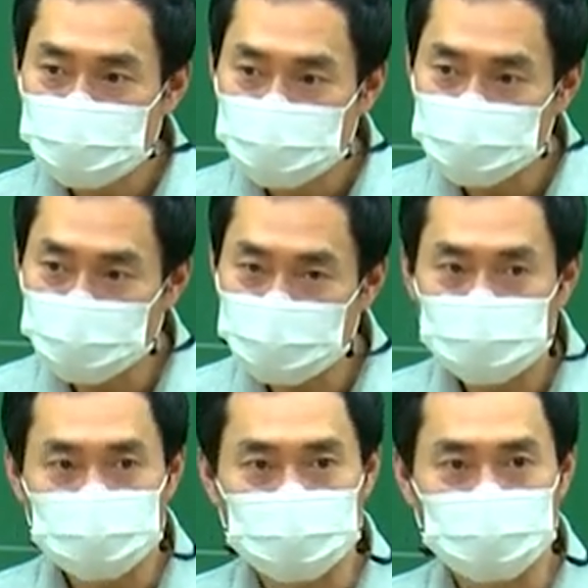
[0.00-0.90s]
그렇죠?
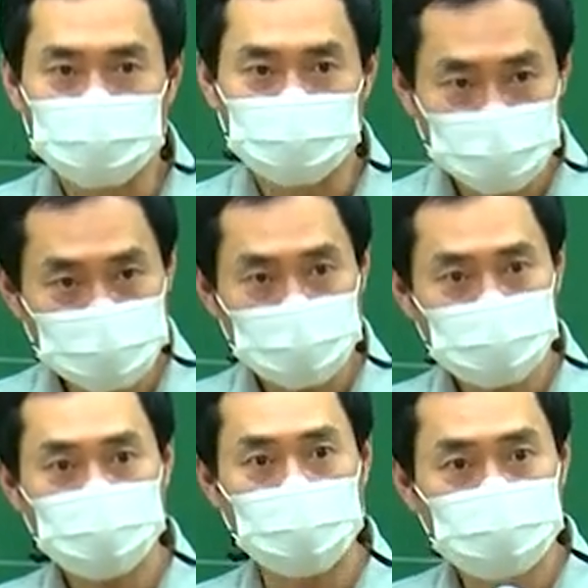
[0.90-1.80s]
어, 첫
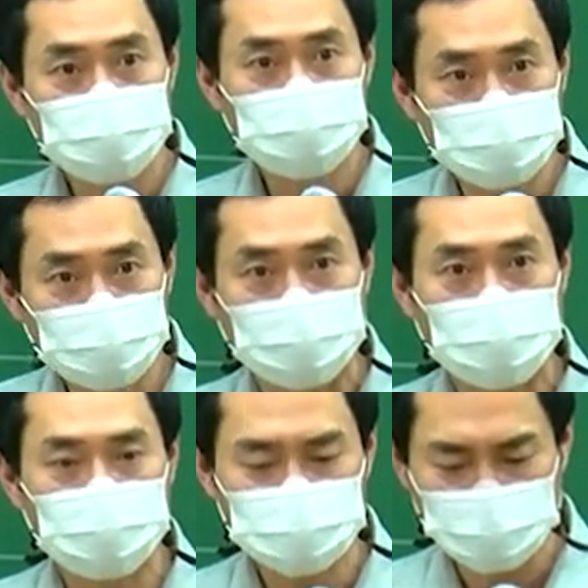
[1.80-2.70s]
번째 방법으로
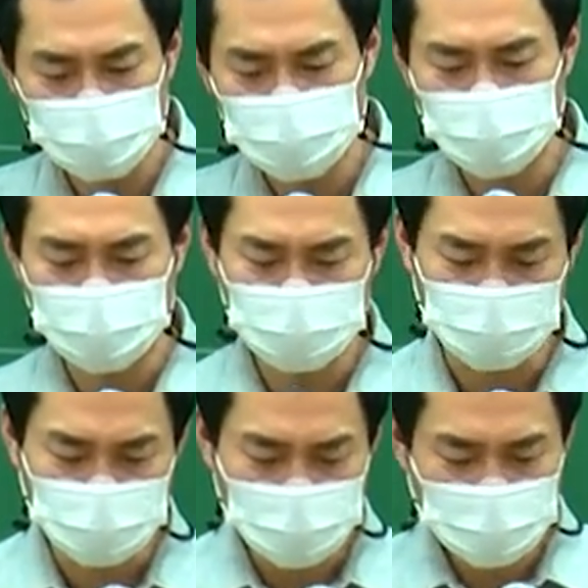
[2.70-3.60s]
볼게요. 자 그러면